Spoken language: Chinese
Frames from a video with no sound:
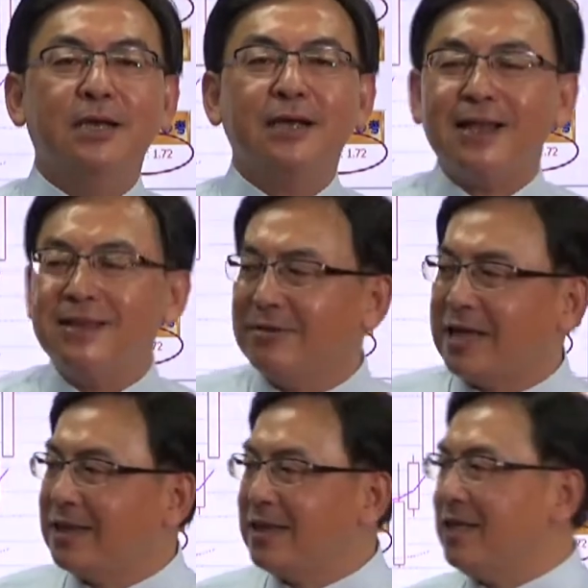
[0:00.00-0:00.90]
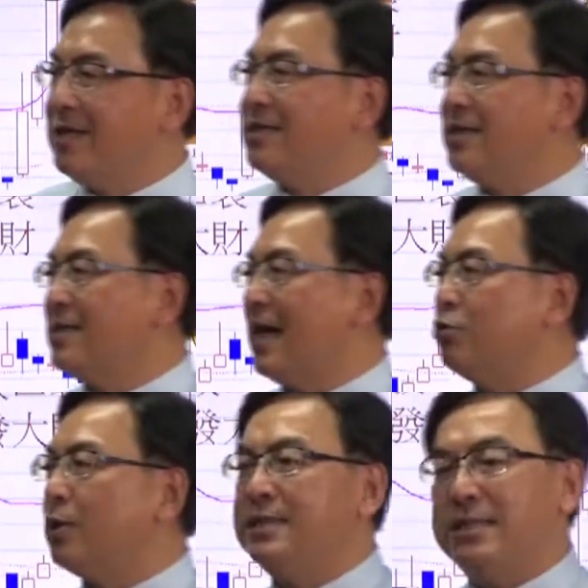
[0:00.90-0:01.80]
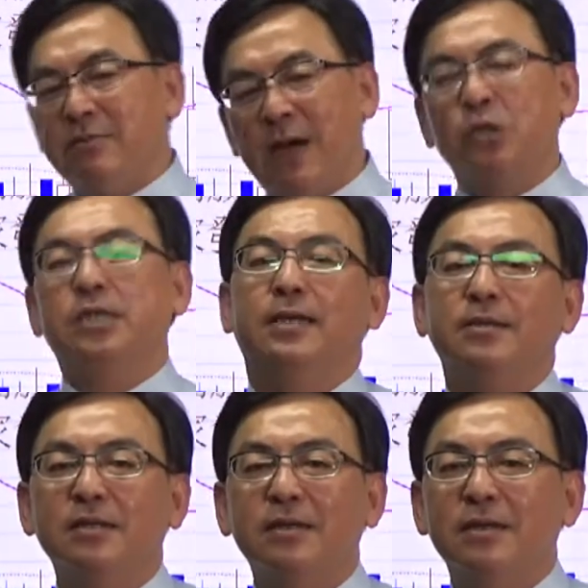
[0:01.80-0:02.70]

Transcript: 看到他第一季才赚几毛钱，